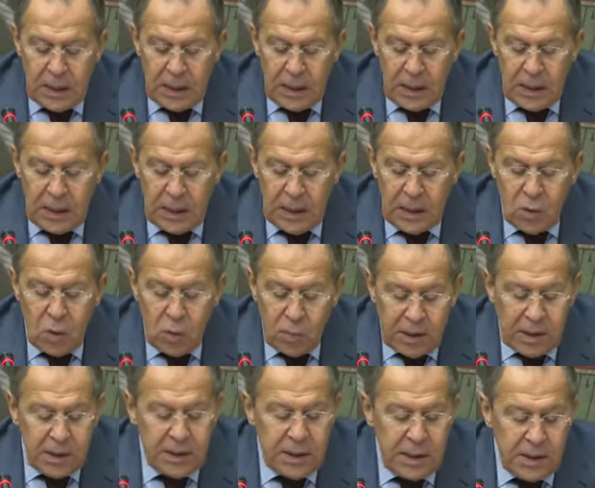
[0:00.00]
А,
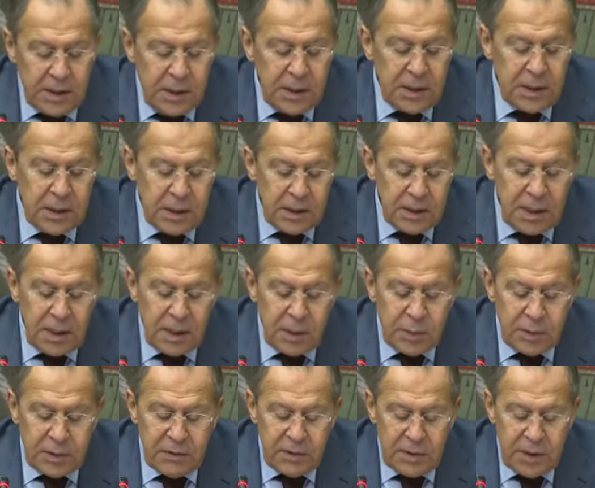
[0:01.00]
доброй традицией стало
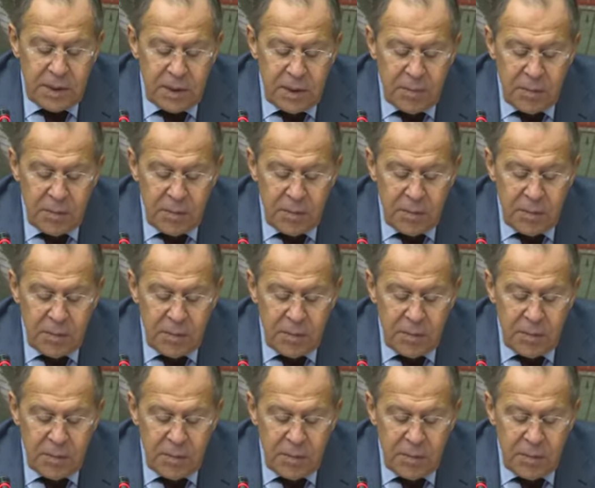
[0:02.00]
проведение